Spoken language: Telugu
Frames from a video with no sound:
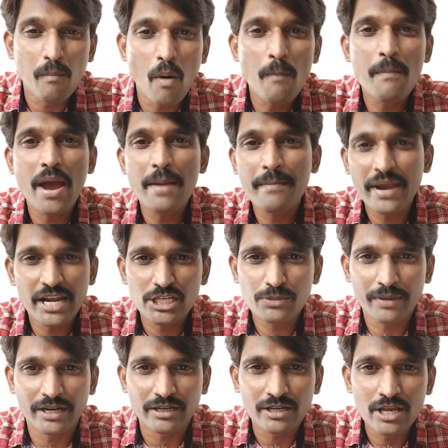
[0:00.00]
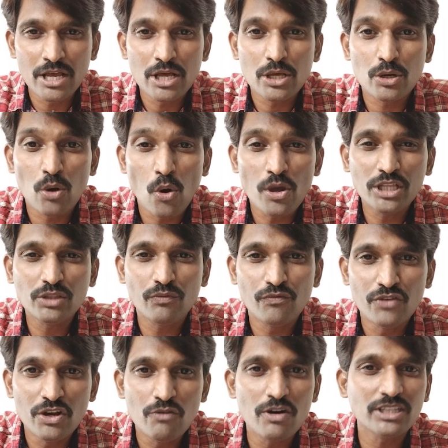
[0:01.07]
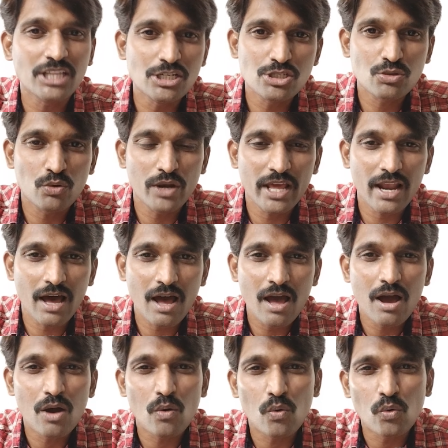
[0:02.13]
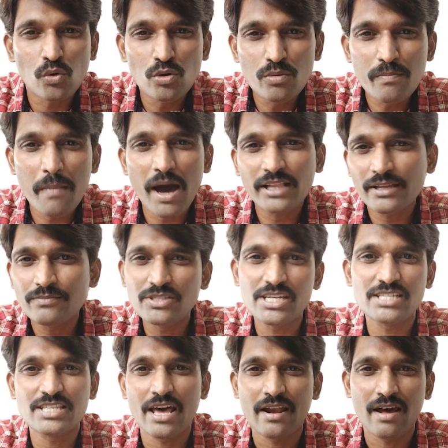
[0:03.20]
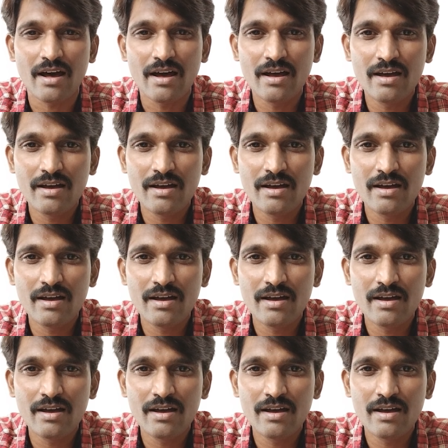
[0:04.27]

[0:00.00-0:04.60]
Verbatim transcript: ముంబై మేనేజ్మెంట్ రోహిత్ విలువ తెలుసుకునేలా ఉన్మాదం చేశారా